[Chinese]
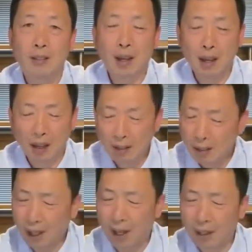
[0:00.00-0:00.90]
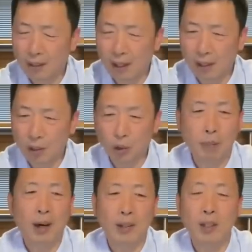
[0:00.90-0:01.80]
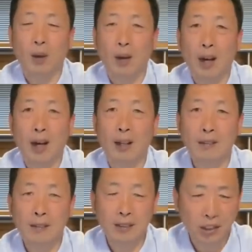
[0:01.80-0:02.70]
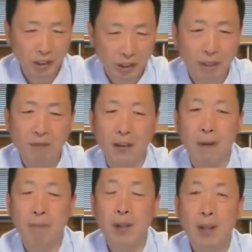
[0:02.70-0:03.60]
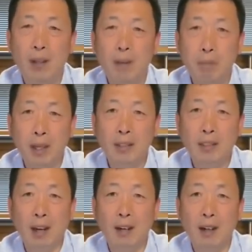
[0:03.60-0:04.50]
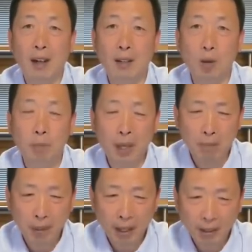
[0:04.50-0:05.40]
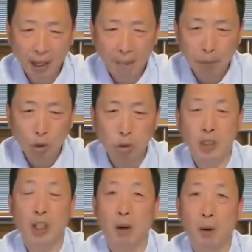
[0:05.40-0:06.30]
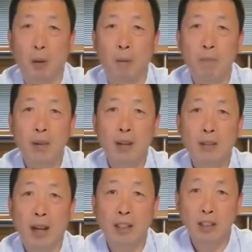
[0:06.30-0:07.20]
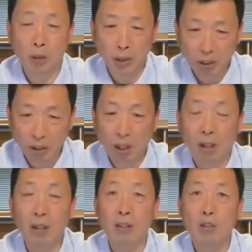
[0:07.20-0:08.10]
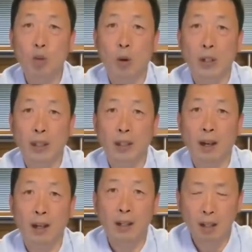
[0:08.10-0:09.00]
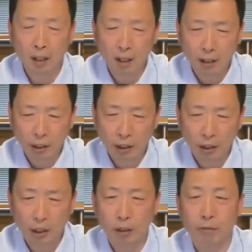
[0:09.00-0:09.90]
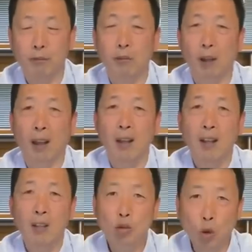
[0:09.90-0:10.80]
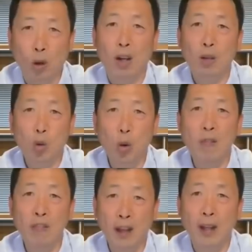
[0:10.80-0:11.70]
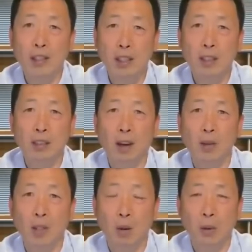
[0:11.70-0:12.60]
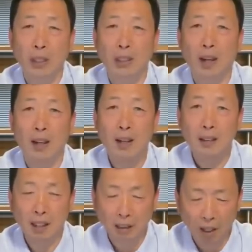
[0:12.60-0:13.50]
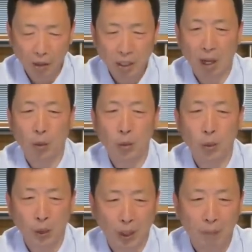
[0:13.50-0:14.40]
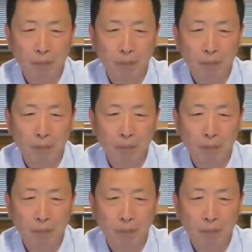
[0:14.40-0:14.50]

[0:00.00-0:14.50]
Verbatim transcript: 但很遗憾呢，有的朋友啊，自视身份，别的事儿呢，又偏偏干不出手，那你就只能做这个涸辙之妇了，做困在车套沟里的那条小鱼了。